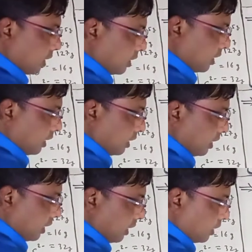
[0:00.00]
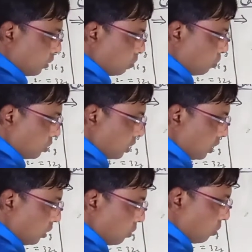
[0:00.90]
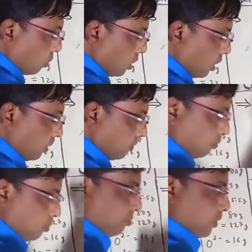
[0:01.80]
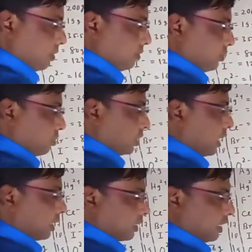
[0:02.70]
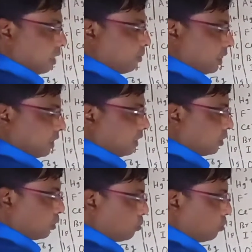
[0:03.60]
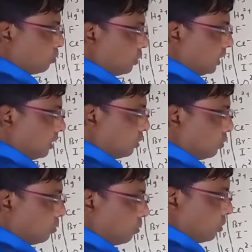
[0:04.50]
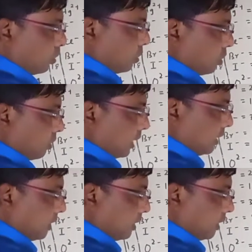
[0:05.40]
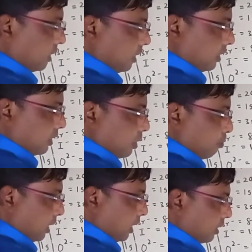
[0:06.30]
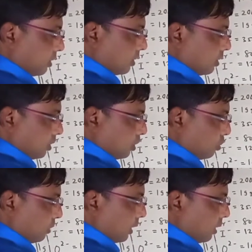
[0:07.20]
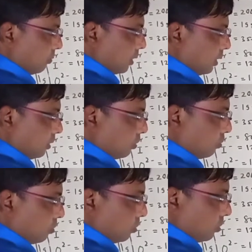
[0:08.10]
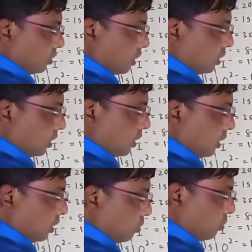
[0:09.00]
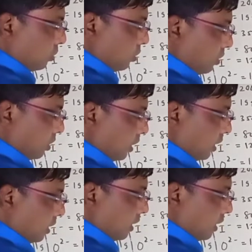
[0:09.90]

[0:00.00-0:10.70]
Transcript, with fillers: करते एन ए टू सी ओ थ्री तो क्या करते हैं यहाँ पे देखिए टू इंटू ट्वेंटी थ्री प्लस ट्वेल्व इंटू सिक्सटीन इंटू थ्री